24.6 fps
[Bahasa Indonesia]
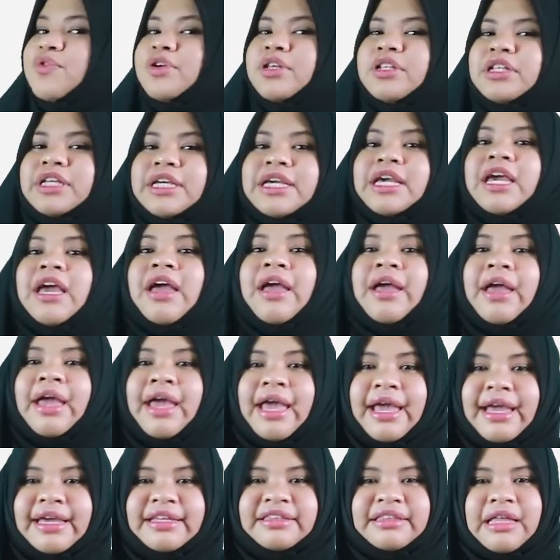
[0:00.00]
really
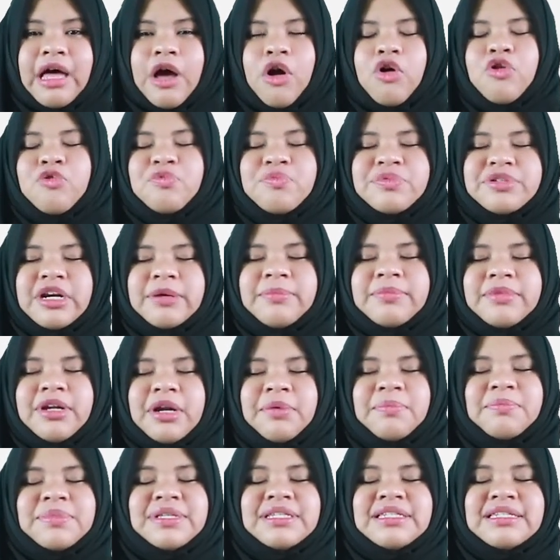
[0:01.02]
hate, aku
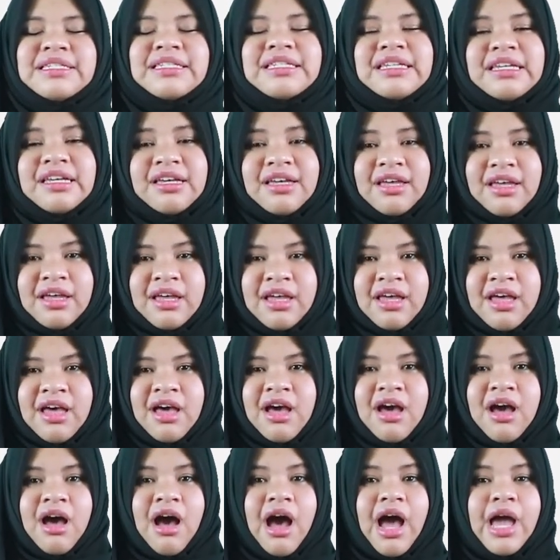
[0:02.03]
benar-benar benci.
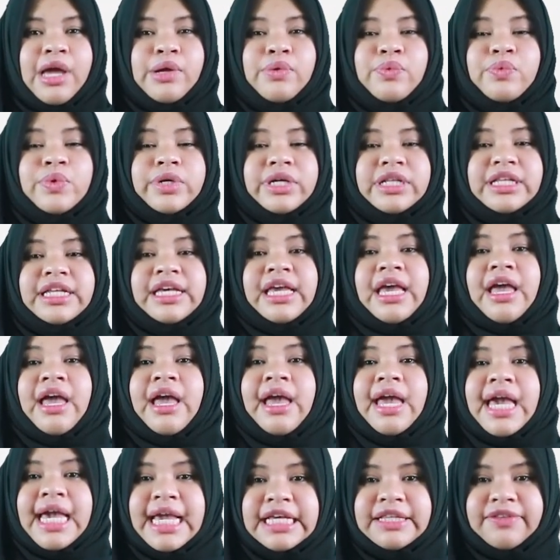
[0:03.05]
I really
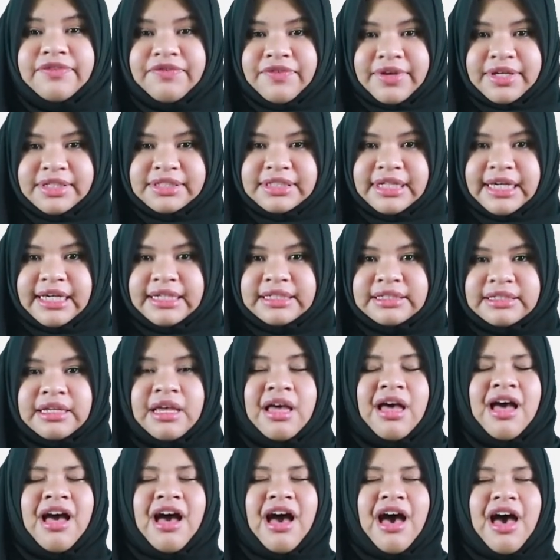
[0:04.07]
hate
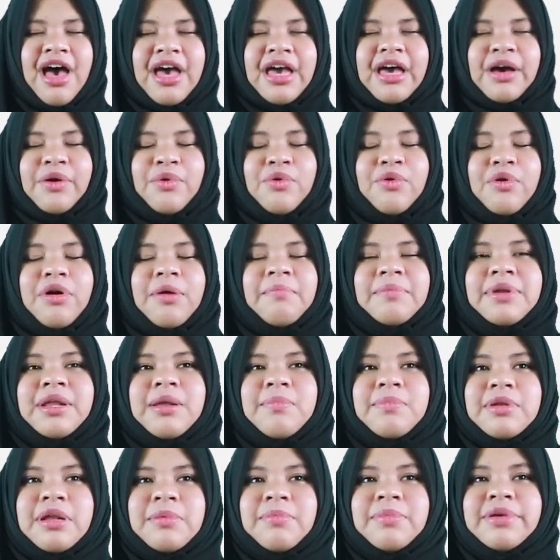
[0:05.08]
physics. I, aku
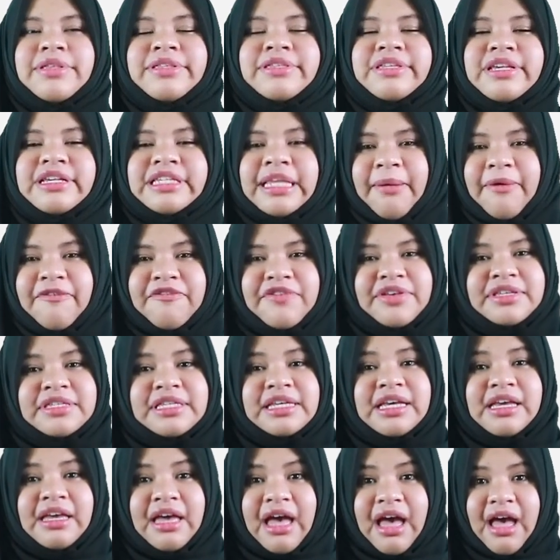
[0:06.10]
benar-benar benci sama
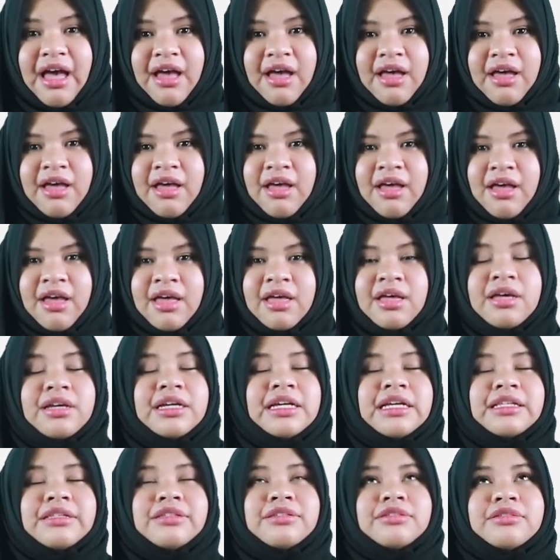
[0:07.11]
fisika.
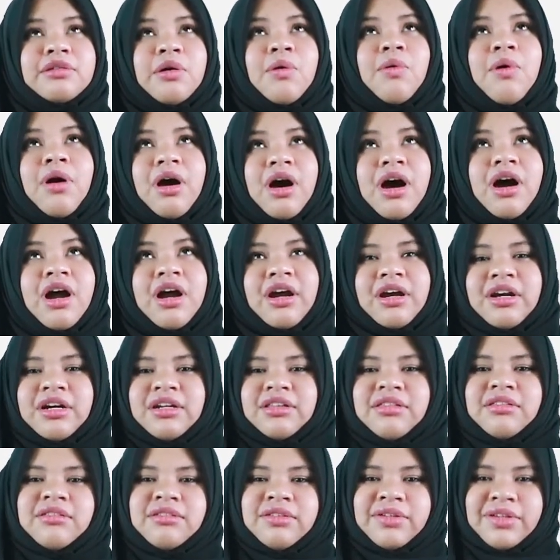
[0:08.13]
It's so hard.
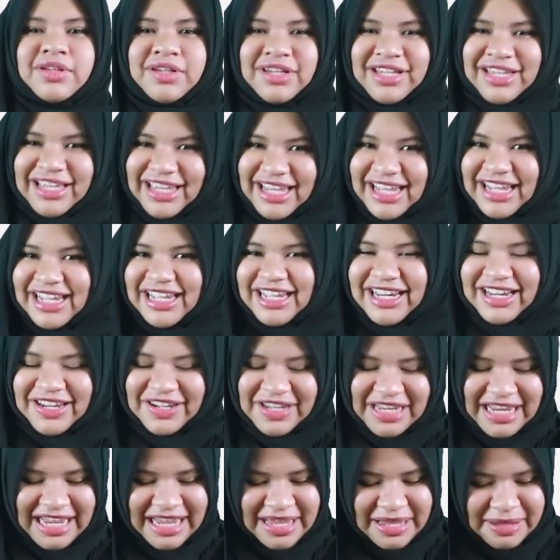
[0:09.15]
Oke. Okay?
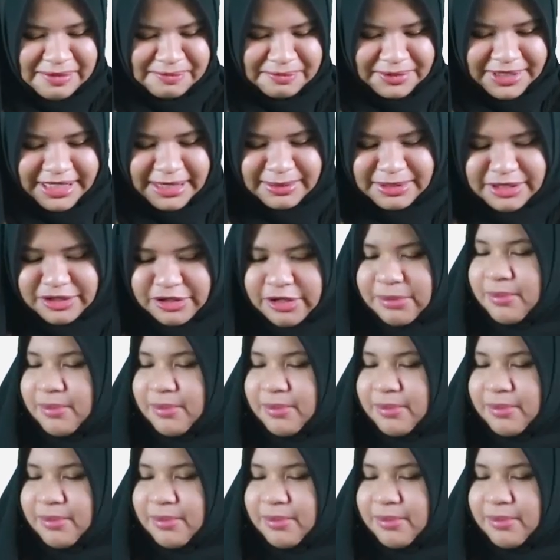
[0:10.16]
Kita bisa